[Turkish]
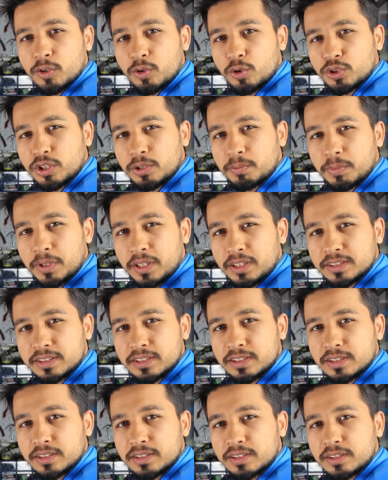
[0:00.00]
o da
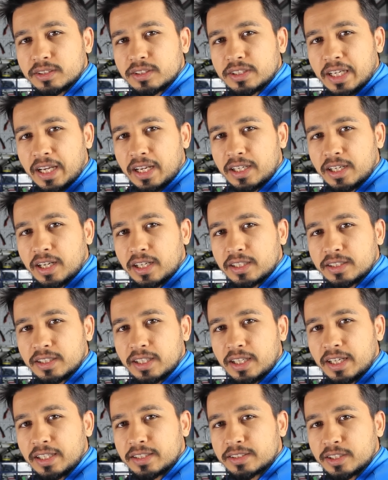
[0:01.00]
bazı yerlerde
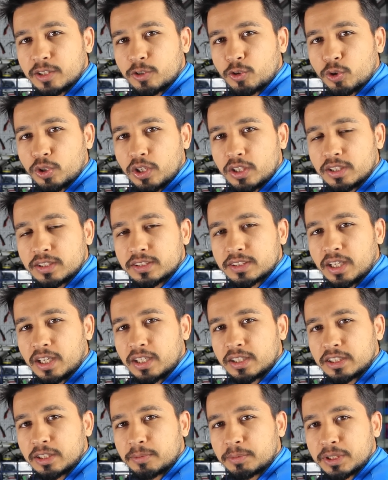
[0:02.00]
ekstra kolaylık
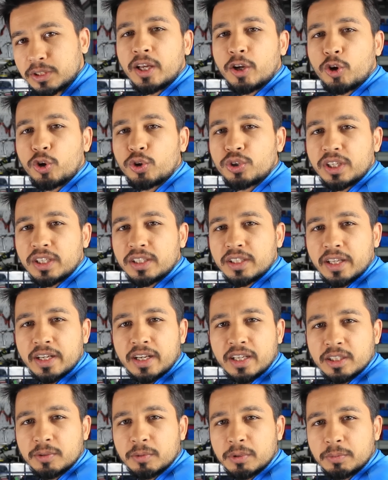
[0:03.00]
sağlayabilir. Örneğin
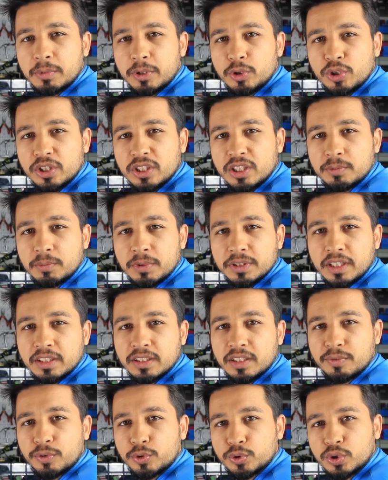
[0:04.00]
herhangi bir menüye
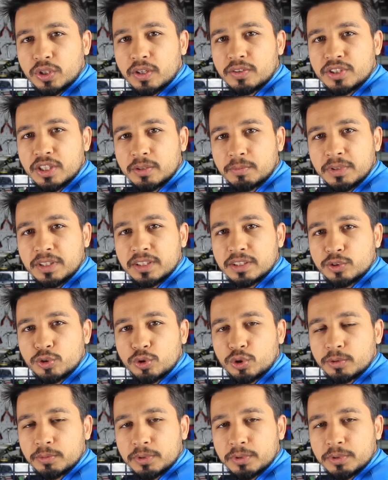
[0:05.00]
girmeden de fotoğraf çekmek istiyor